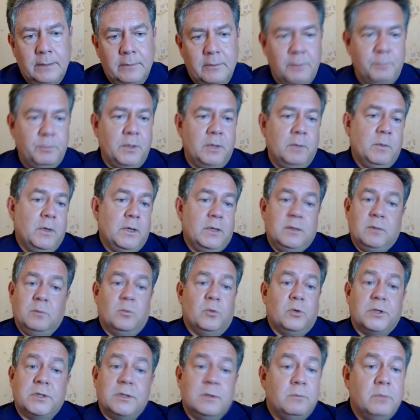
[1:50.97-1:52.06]
Ведь, понимаете,
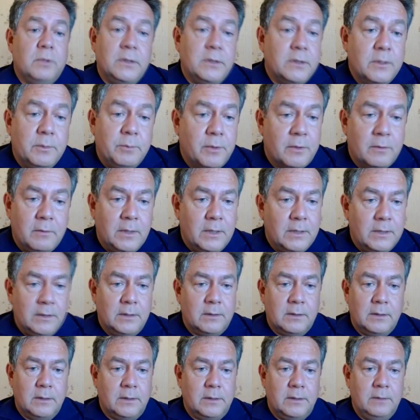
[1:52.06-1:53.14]
можно было не
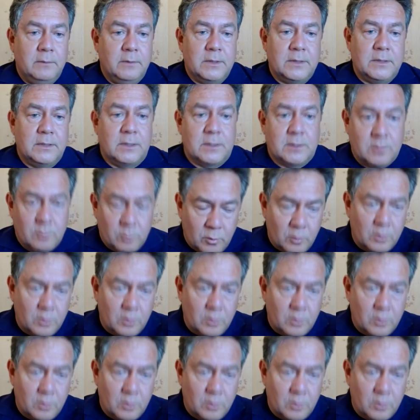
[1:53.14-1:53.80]
проводить коллективизацию.